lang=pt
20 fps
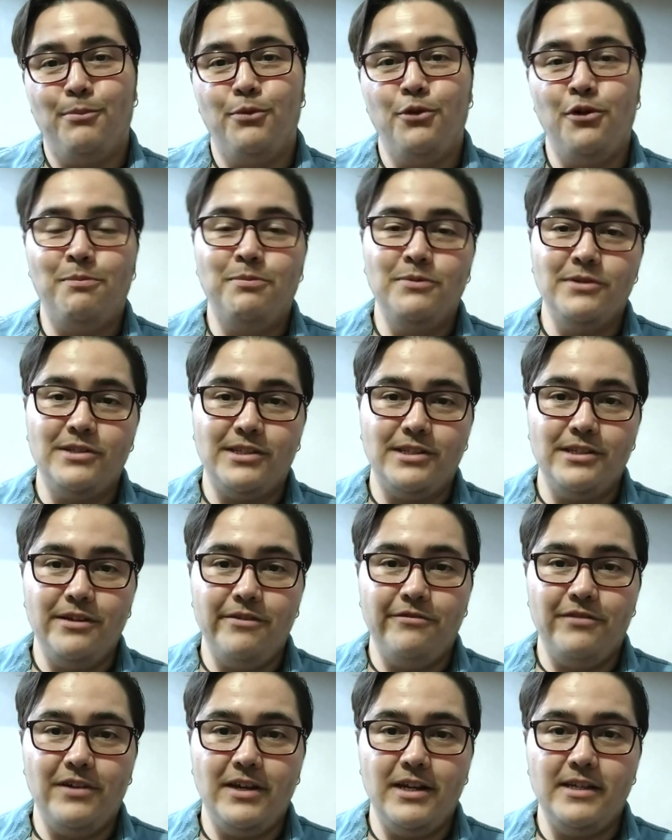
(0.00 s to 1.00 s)
por
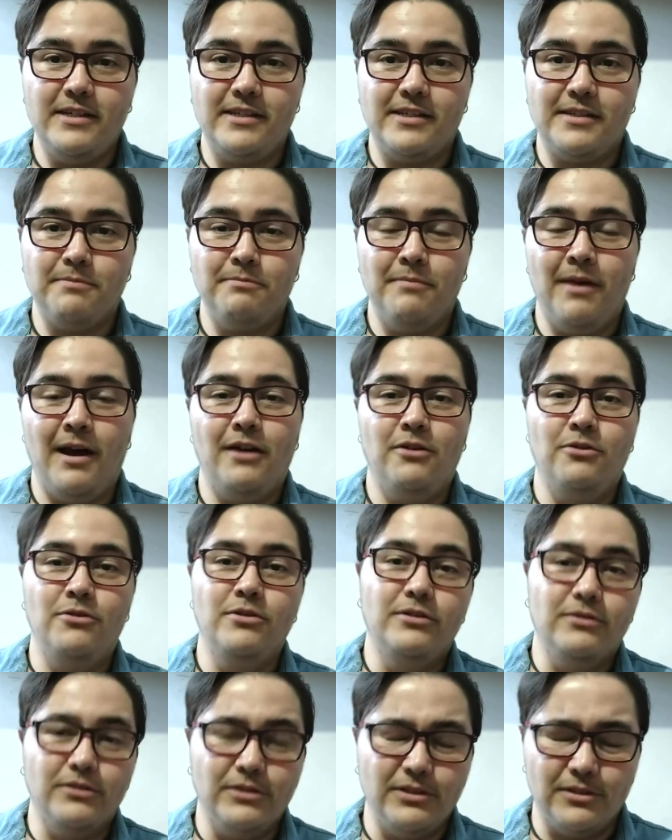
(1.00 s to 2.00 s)
possíveis
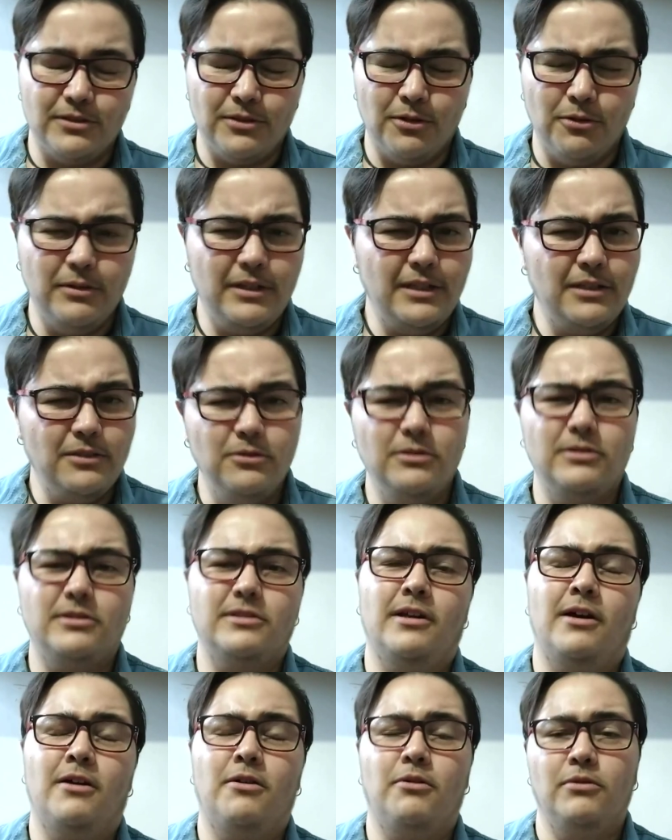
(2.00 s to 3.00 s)
barulhos,
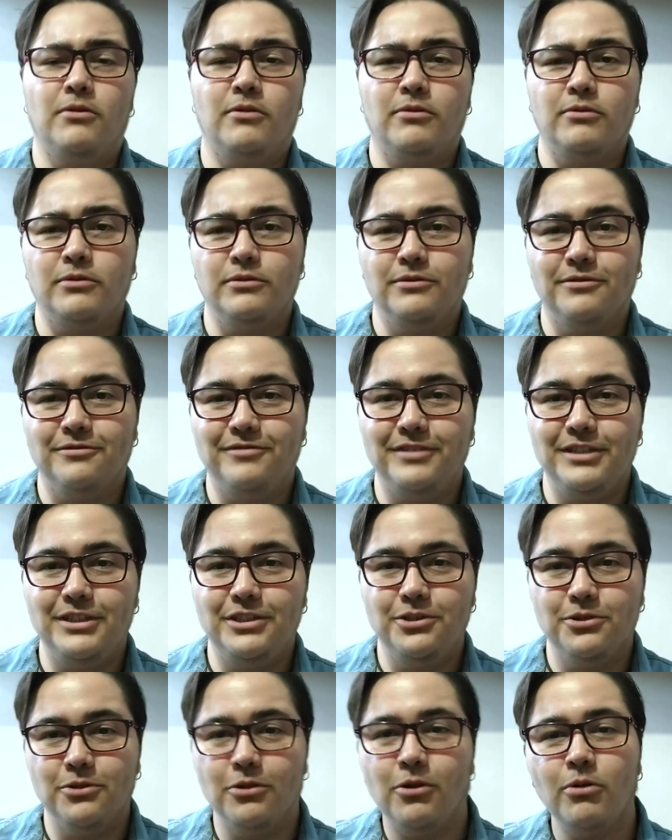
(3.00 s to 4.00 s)
ruídos ao longo do
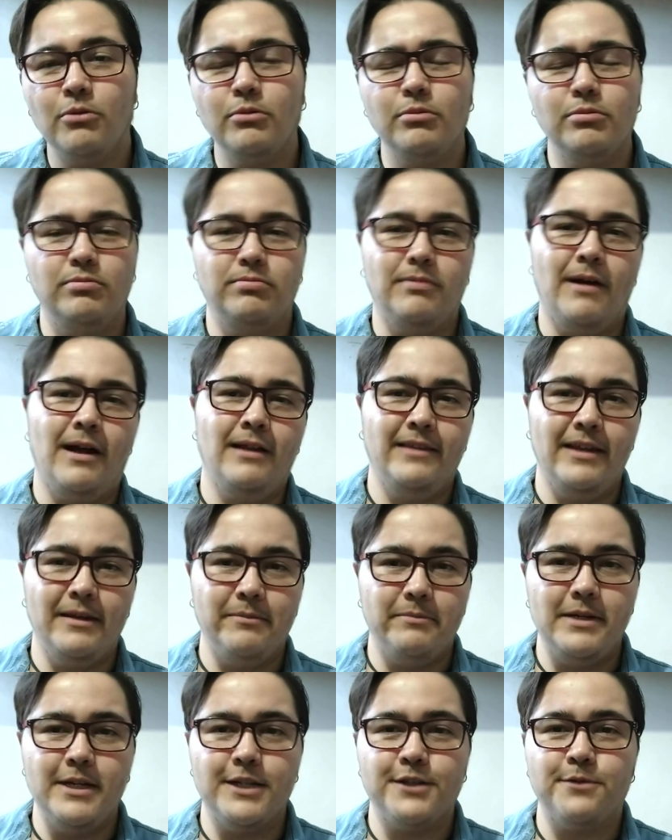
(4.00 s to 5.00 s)
vídeo ou até
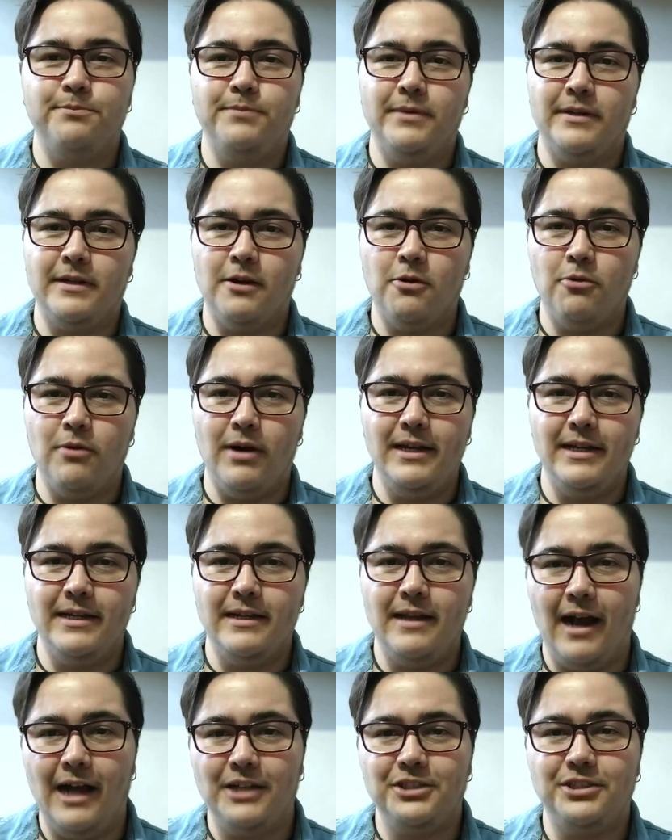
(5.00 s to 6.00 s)
mesmo pela
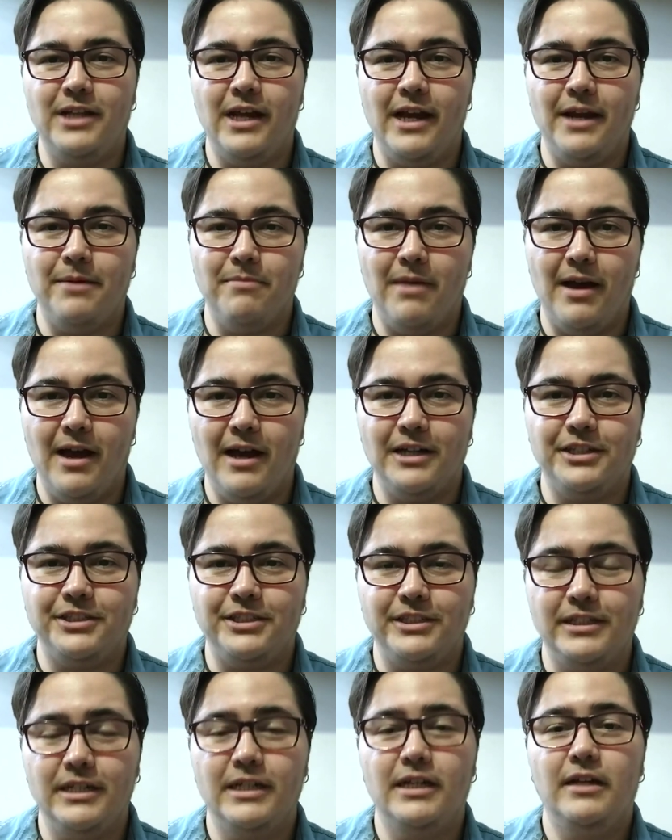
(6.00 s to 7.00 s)
qualidade da
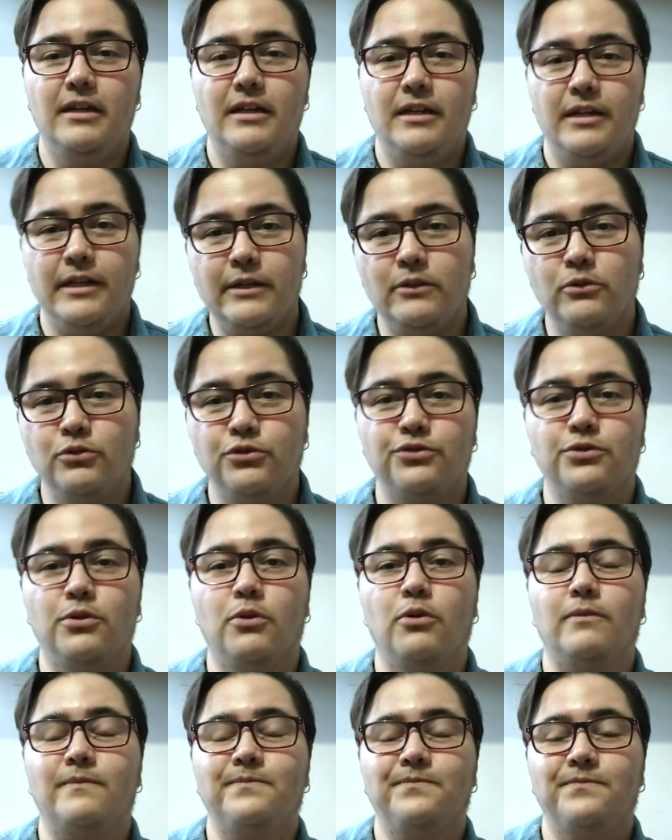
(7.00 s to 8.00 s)
imagem e do
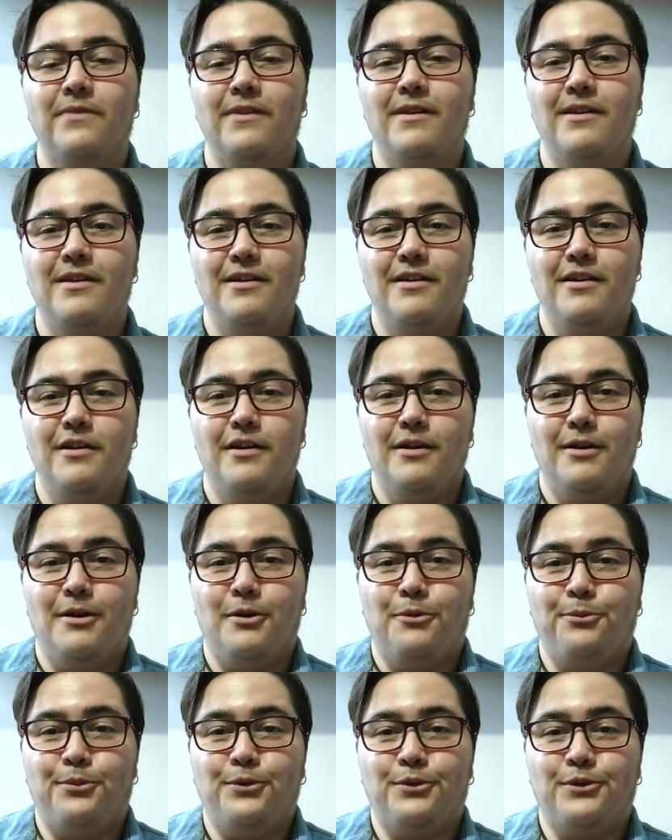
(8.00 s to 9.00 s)
som,
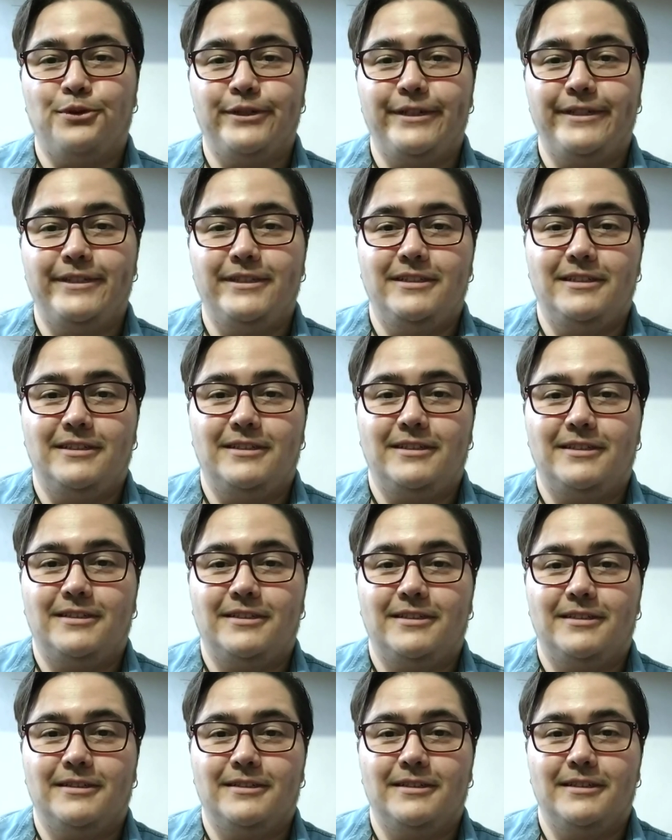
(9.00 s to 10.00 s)

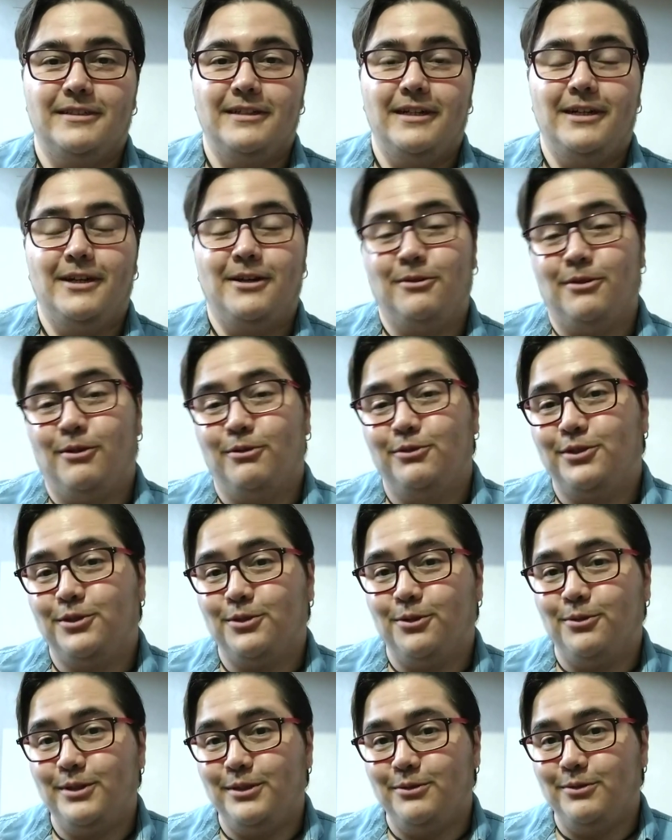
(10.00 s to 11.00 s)
pois eu não
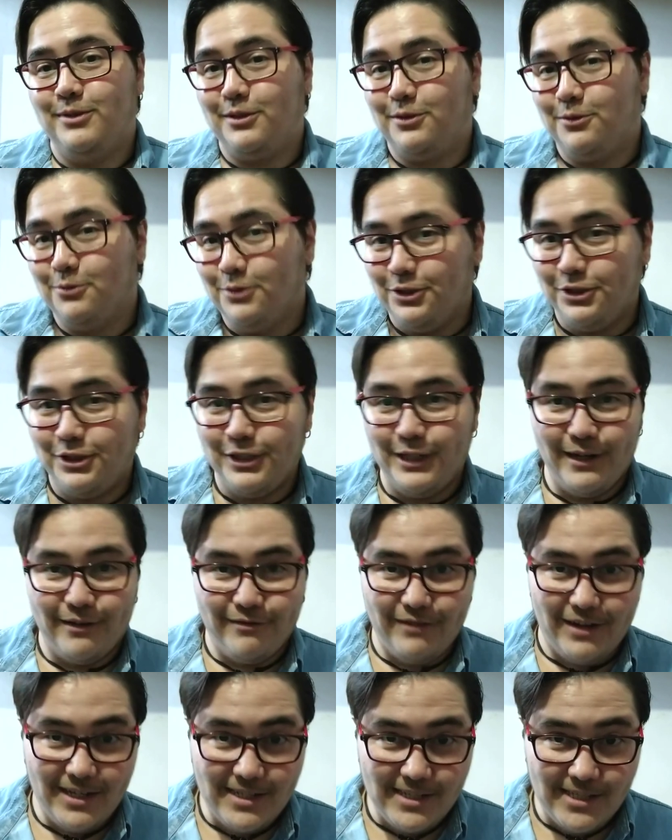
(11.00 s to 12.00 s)
estou em um estúdio de
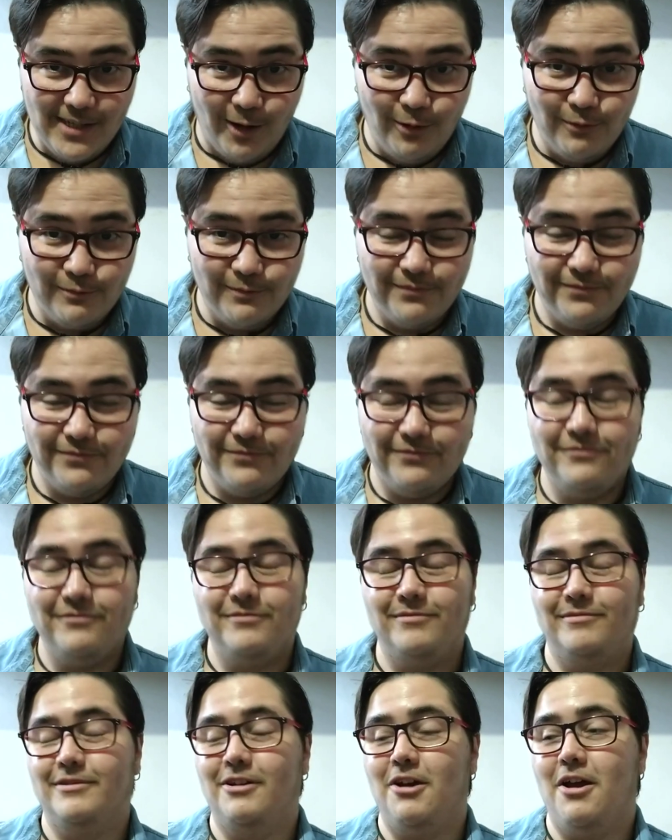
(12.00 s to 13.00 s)
gravação
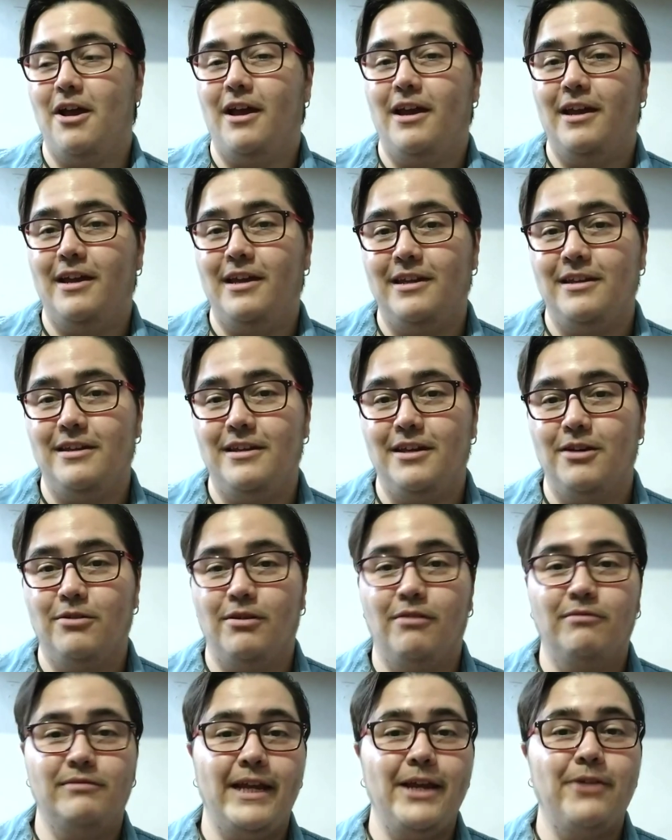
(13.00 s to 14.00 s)
né, e eu
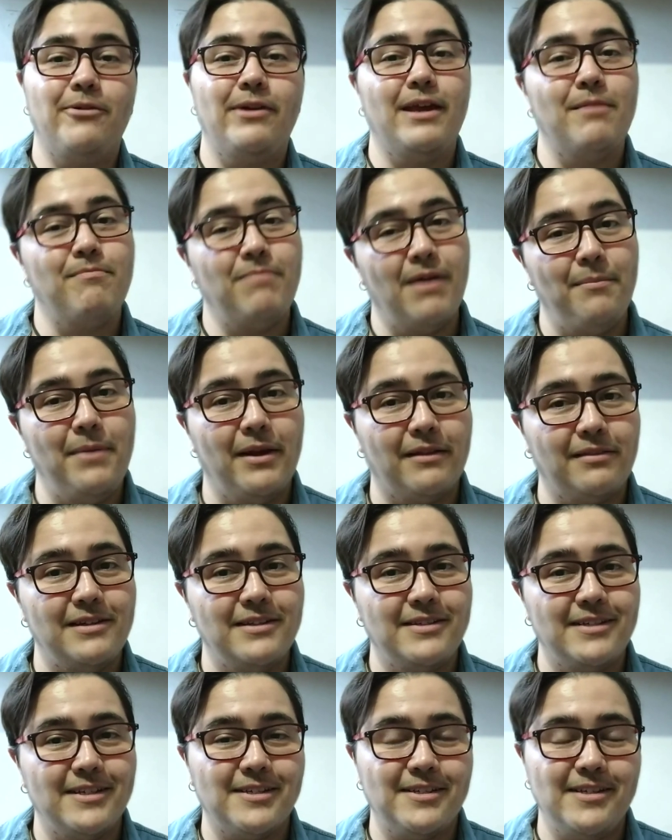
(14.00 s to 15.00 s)
não tenho o equipamento
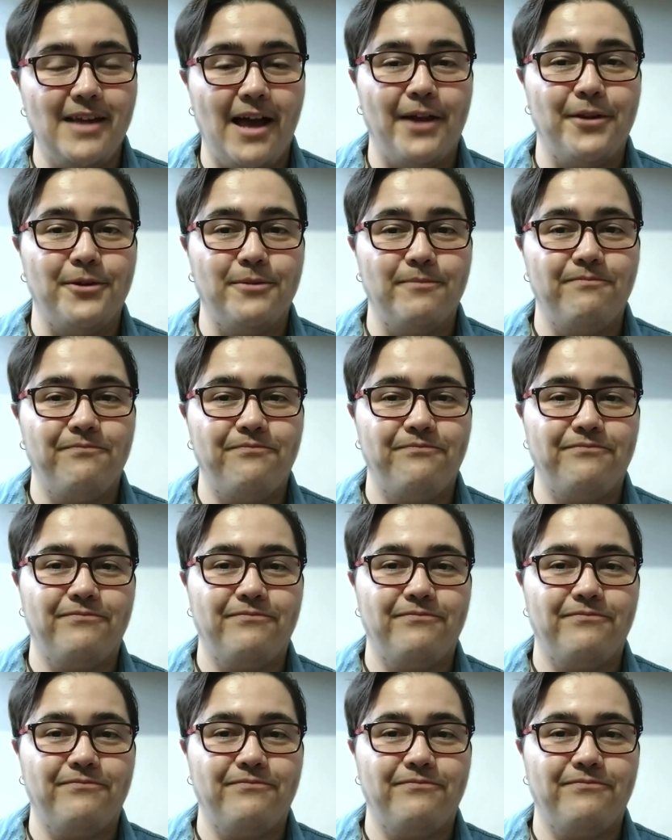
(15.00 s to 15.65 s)
necessário.